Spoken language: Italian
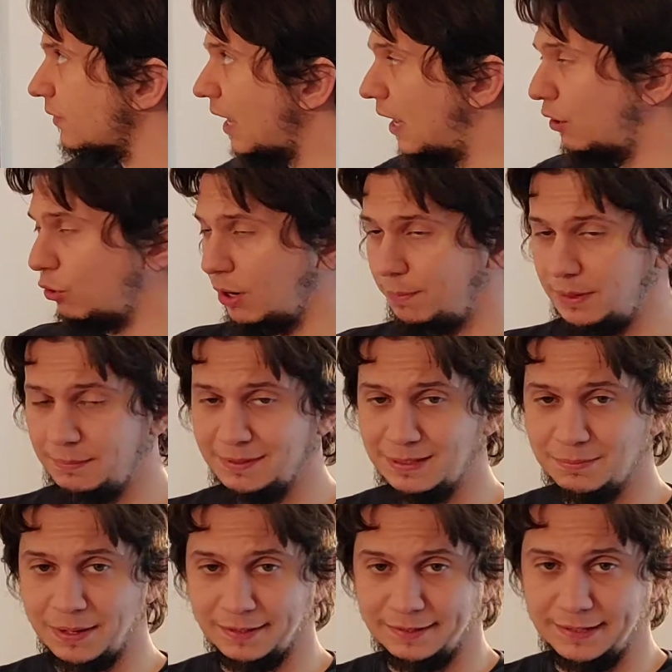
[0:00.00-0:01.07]
Allora, prima
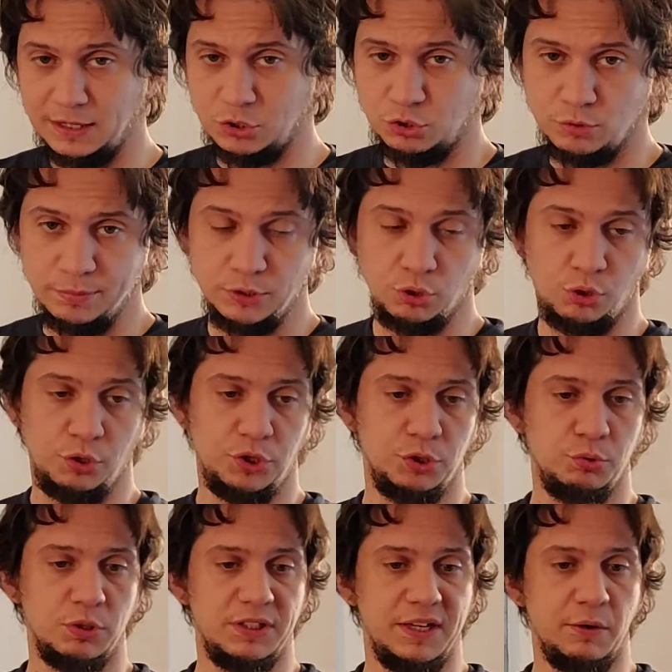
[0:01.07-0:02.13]
di partire subito con i
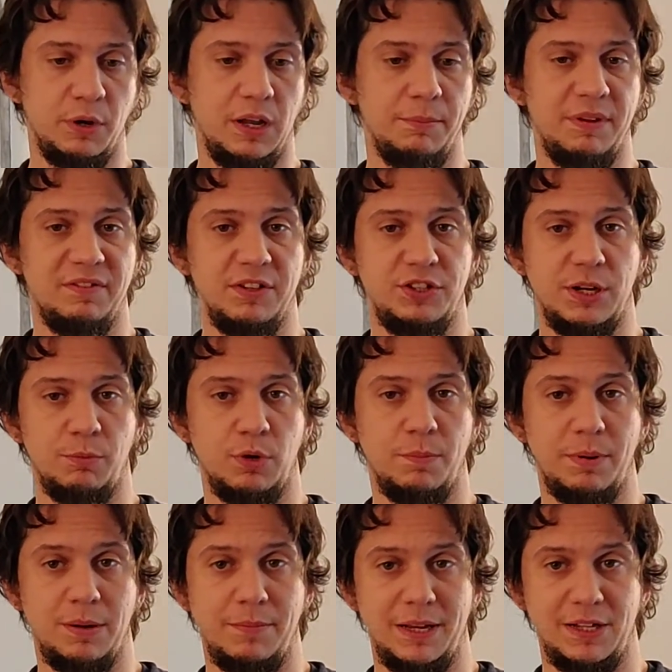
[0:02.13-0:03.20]
due teoremi, facciamo una
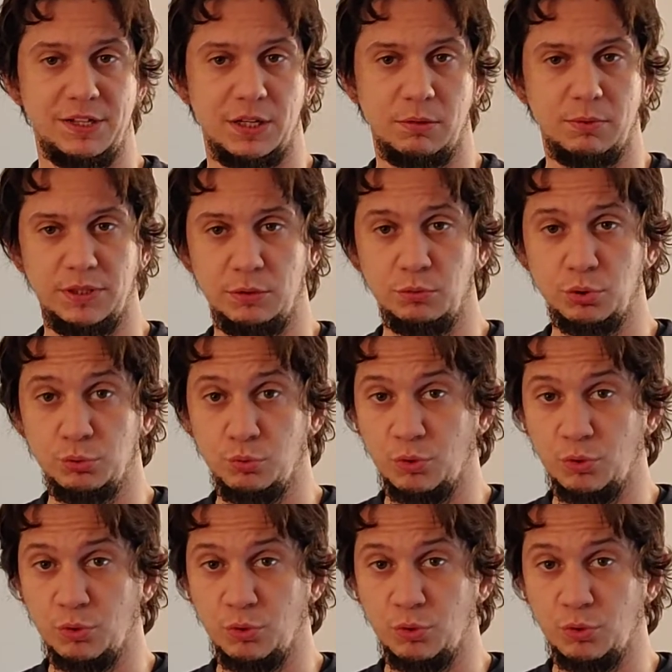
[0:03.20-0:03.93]
premessa, quindi un,